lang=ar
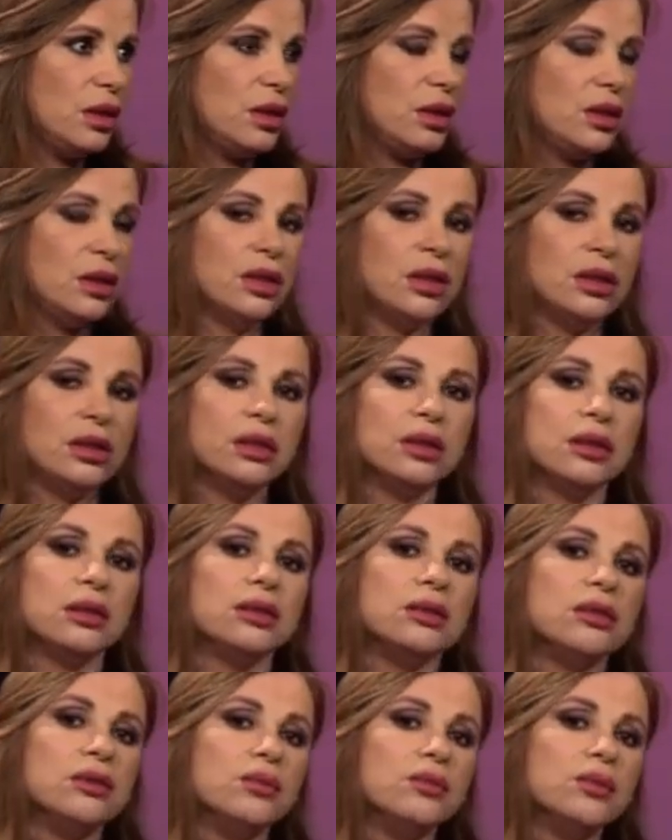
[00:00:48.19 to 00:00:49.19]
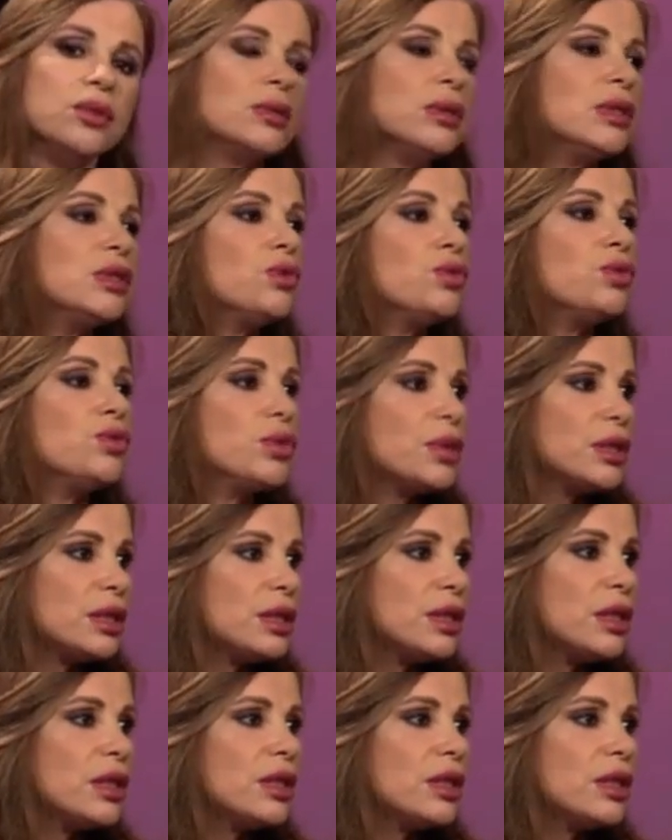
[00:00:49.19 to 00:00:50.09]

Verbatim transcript: آه ممكن يكون